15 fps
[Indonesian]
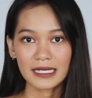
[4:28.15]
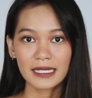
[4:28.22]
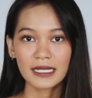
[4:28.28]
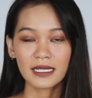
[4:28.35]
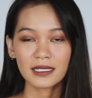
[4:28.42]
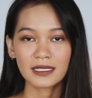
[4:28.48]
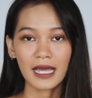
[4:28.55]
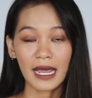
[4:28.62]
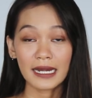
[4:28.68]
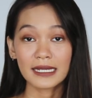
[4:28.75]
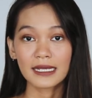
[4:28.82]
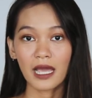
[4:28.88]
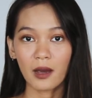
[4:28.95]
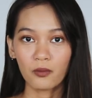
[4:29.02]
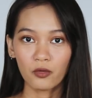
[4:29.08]
Jadi jangan
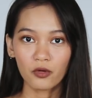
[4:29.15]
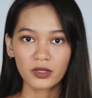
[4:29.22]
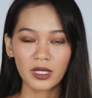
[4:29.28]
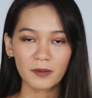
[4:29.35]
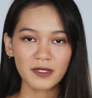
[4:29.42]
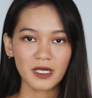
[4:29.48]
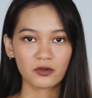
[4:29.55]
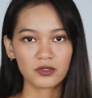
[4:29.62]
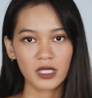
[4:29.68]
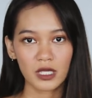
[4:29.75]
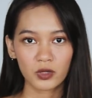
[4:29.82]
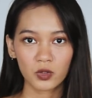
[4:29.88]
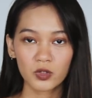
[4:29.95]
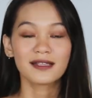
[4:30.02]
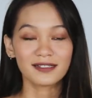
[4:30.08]
digabung tapi
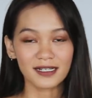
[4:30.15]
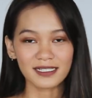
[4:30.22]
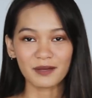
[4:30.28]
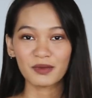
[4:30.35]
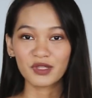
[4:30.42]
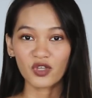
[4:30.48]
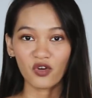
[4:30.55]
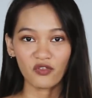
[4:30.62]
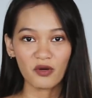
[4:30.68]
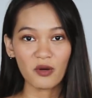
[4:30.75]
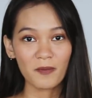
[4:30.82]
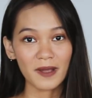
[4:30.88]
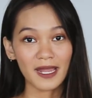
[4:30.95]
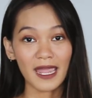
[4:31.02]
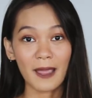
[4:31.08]
satu-satu. Terserah sahabat Nova mau
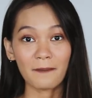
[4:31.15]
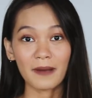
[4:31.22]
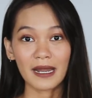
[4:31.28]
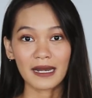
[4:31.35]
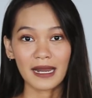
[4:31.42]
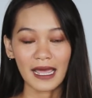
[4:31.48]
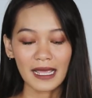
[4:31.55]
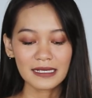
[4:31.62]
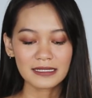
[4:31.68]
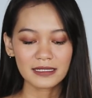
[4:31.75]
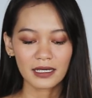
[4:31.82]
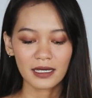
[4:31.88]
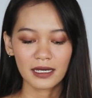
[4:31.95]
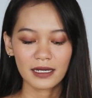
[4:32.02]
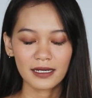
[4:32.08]
pakai yang mana
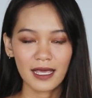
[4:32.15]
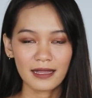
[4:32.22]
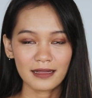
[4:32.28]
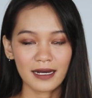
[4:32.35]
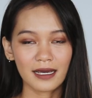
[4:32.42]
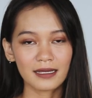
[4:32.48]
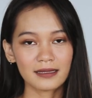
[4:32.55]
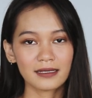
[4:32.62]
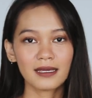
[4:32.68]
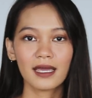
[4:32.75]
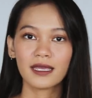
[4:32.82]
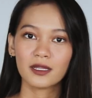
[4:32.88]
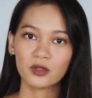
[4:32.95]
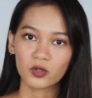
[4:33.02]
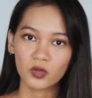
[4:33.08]
uh, di antara ketiga
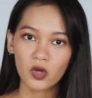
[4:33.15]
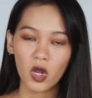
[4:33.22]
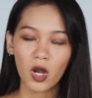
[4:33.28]
itu.